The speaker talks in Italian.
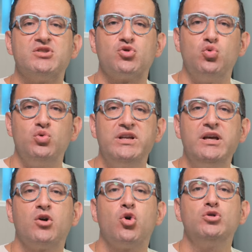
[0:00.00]

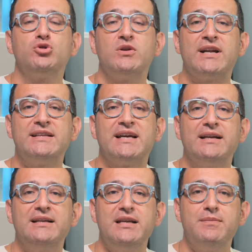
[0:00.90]
scudi contro i
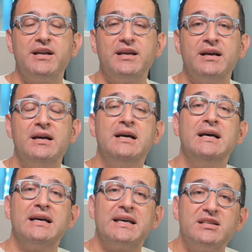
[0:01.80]
radicali liberi,
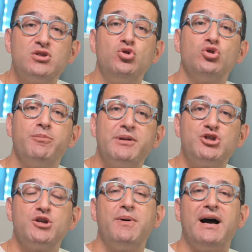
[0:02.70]
che sono i
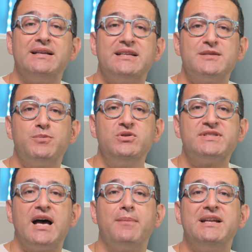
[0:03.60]
principali
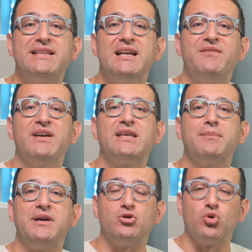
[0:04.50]
responsabili
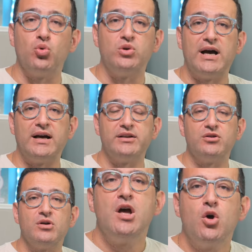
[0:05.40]
dell'invecchiamento
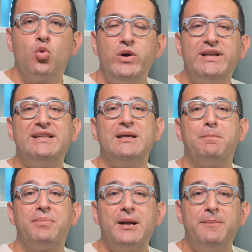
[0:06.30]
cutaneo. Quindi
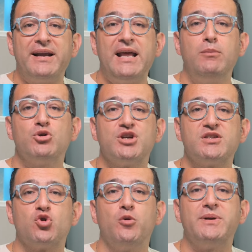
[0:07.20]
prepariamoci a
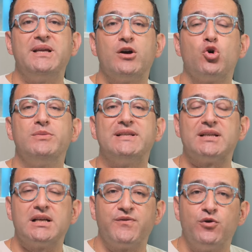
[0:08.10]
scoprire come
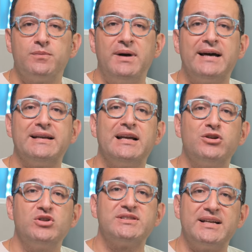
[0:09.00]
trasformare la
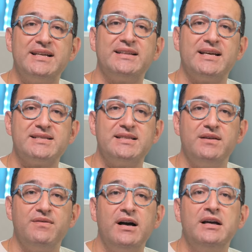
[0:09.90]
nostra dieta
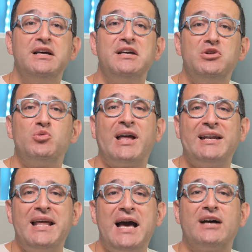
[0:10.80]
estiva in un
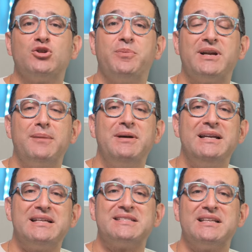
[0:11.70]
alleato per la
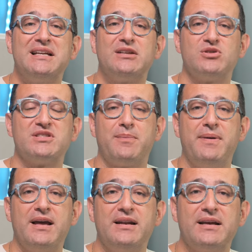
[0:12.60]
bellezza della nostra
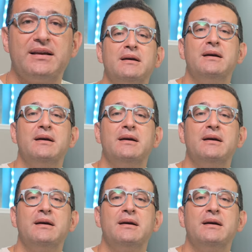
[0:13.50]
pelle.